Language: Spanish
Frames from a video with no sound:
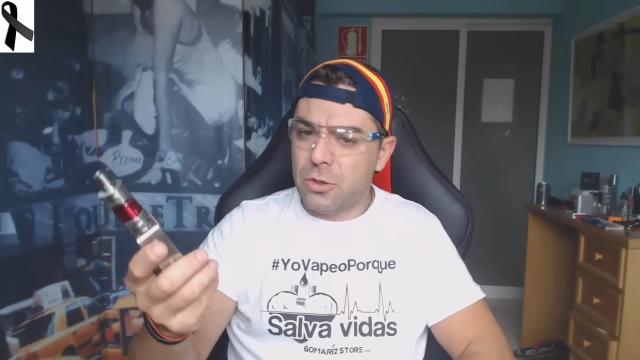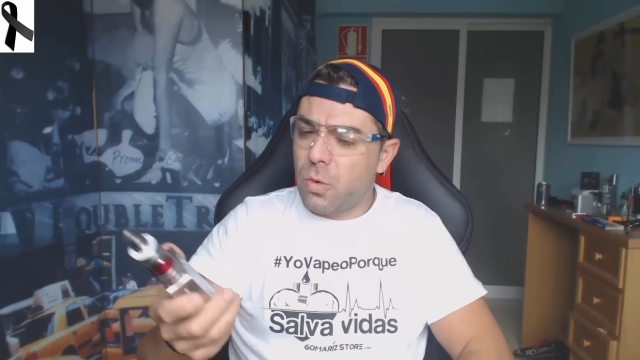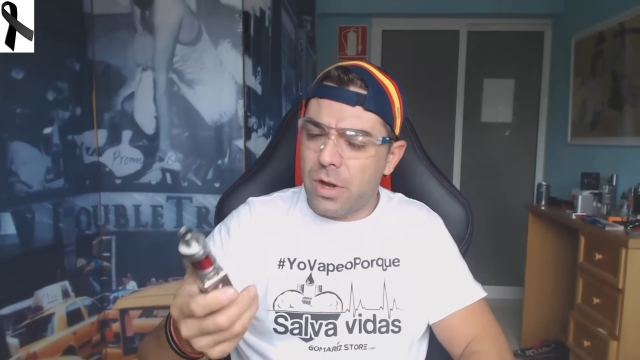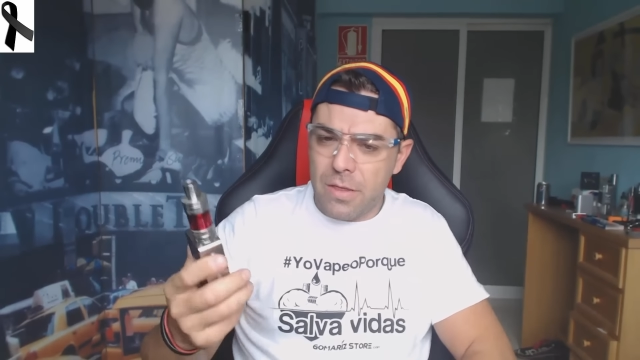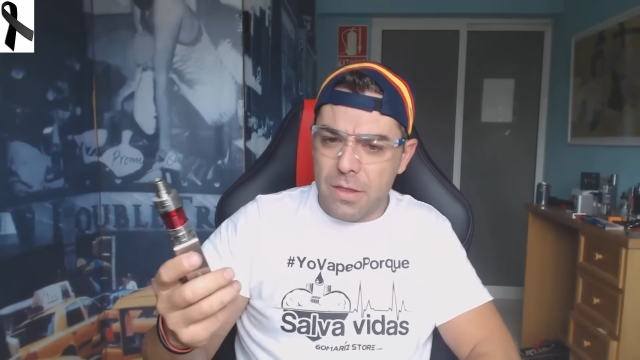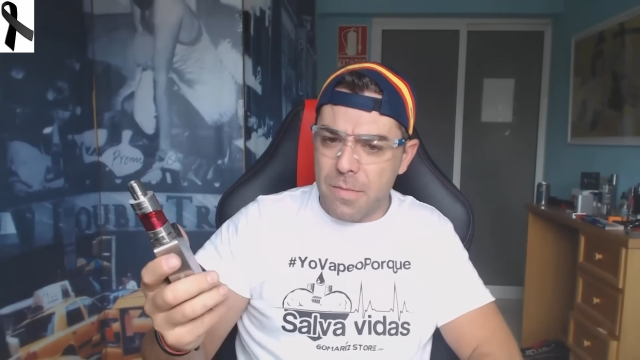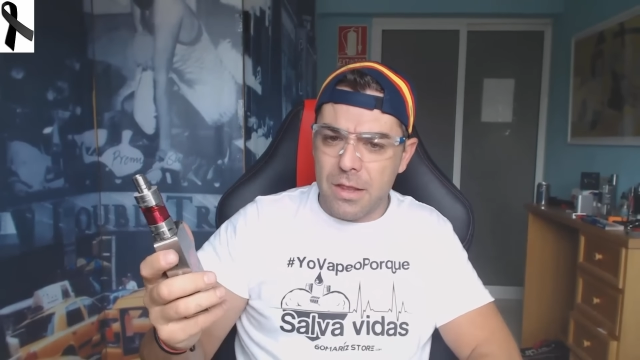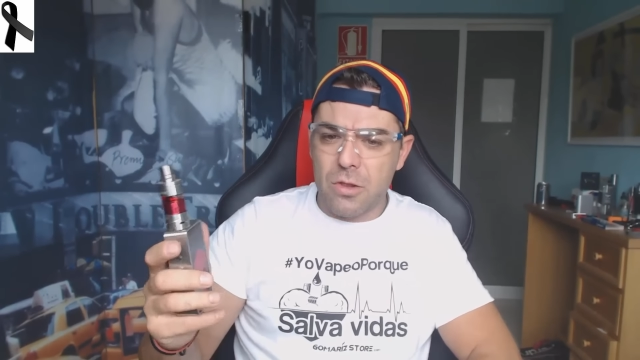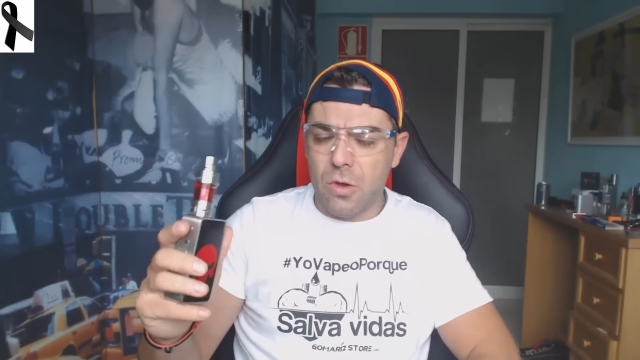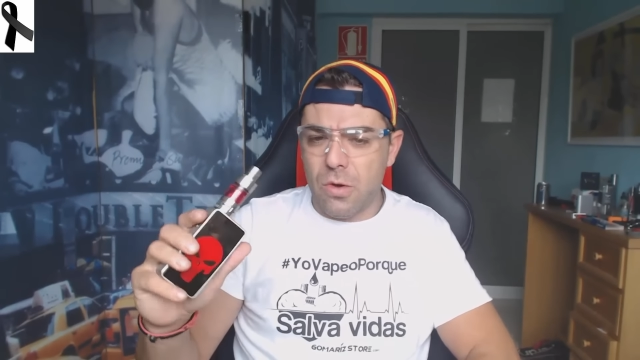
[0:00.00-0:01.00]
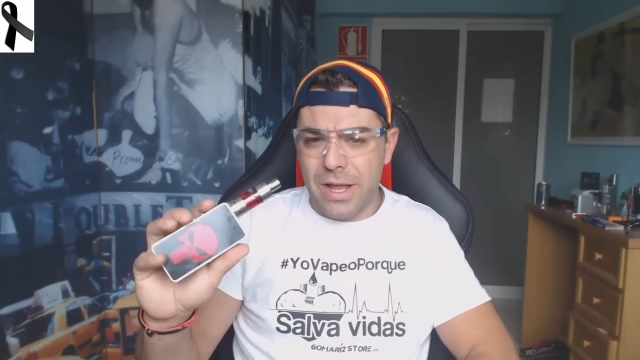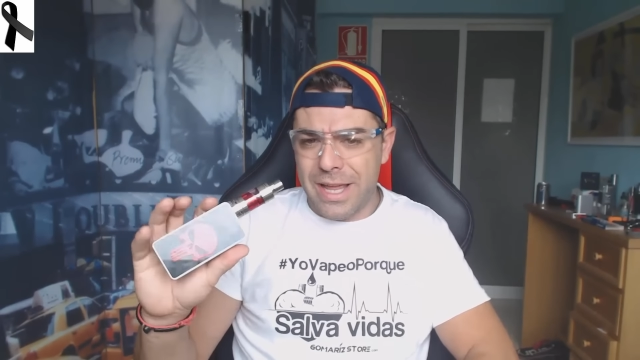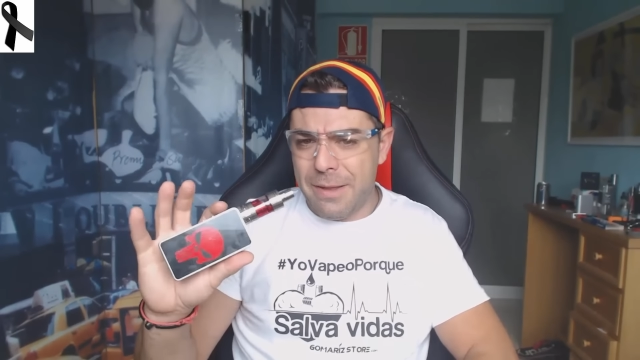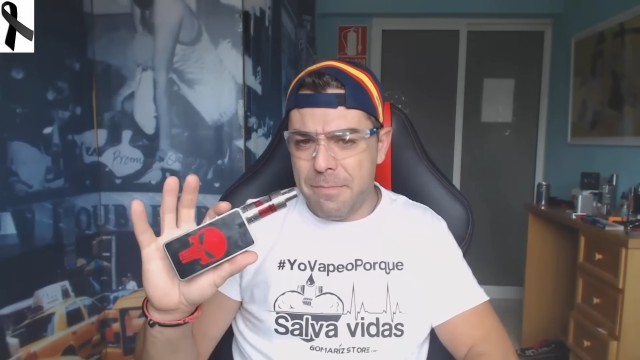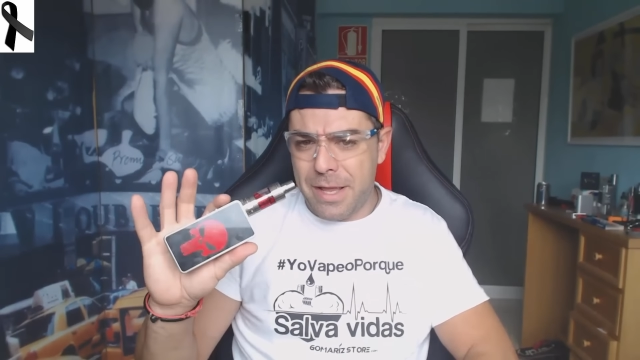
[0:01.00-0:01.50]
su rendimiento
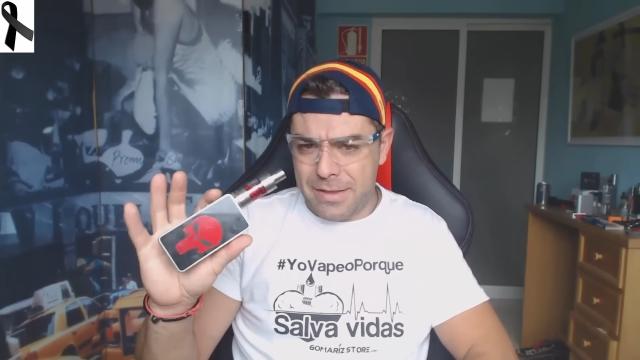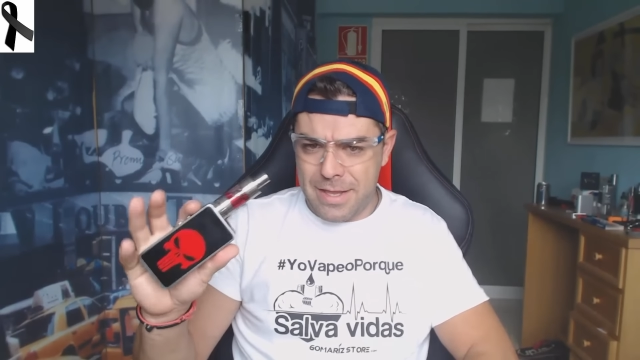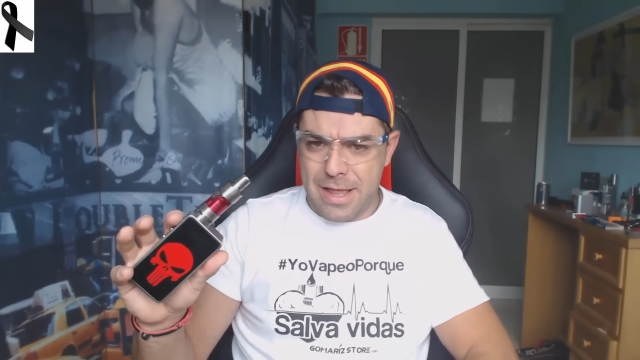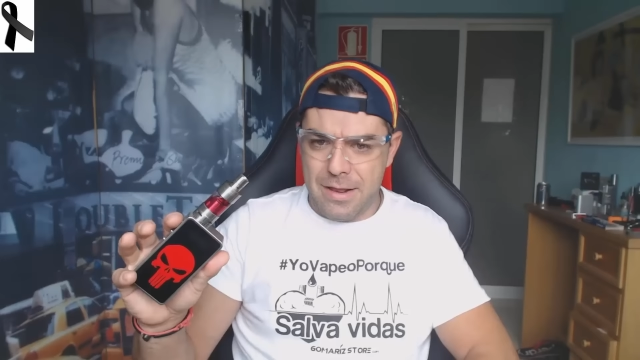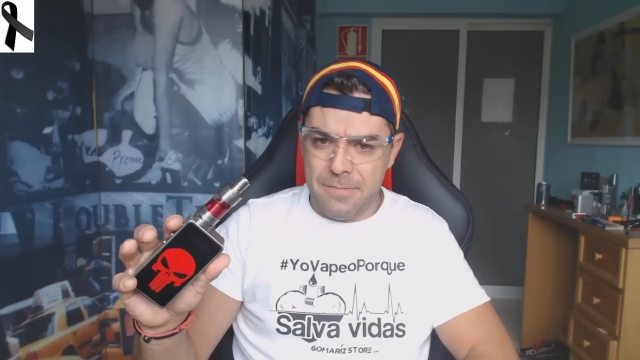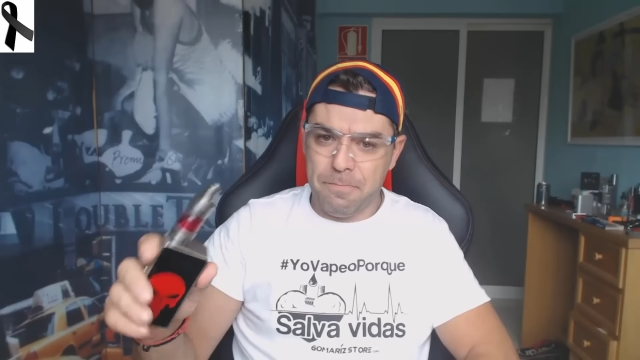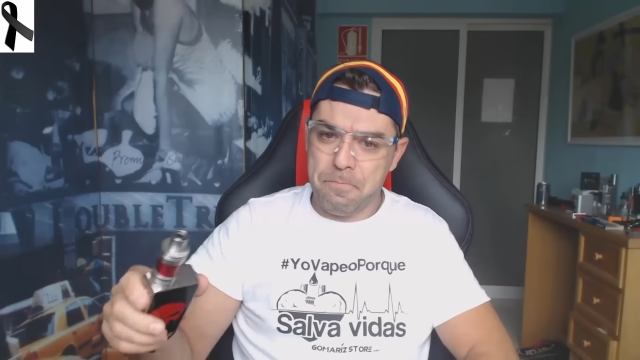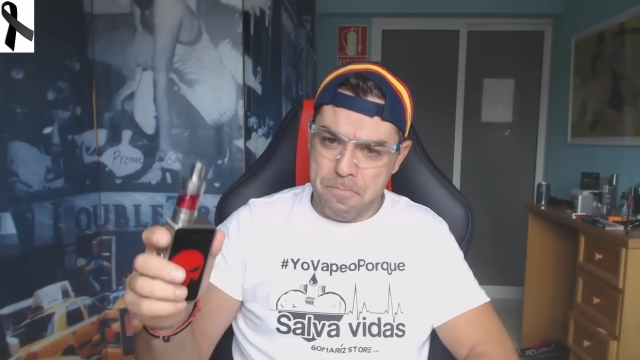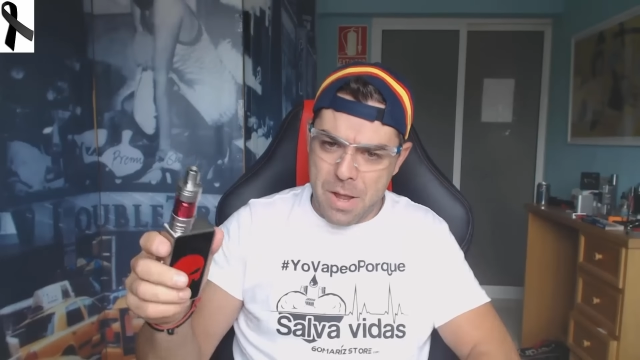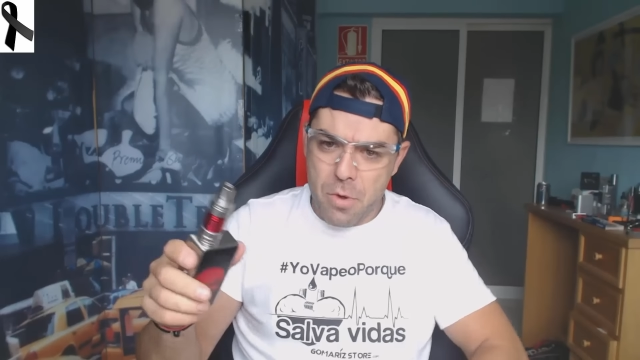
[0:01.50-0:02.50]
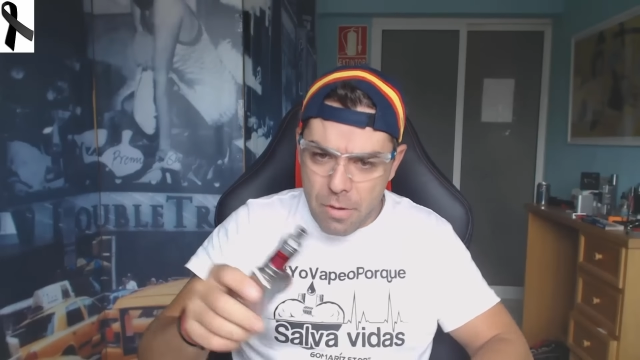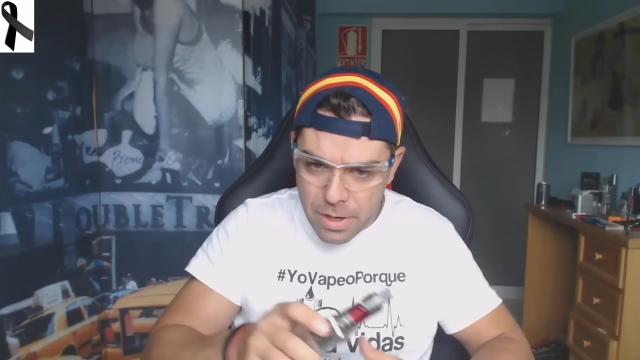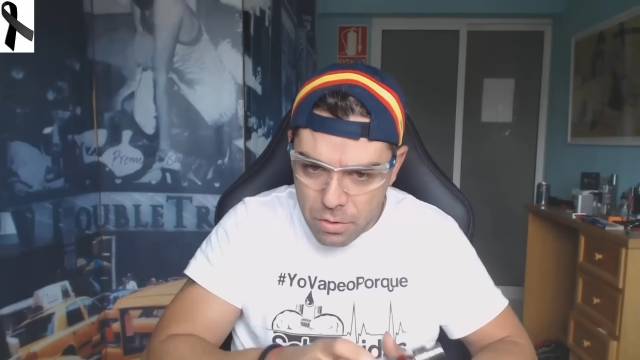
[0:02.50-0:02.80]
es bestial. Vamos a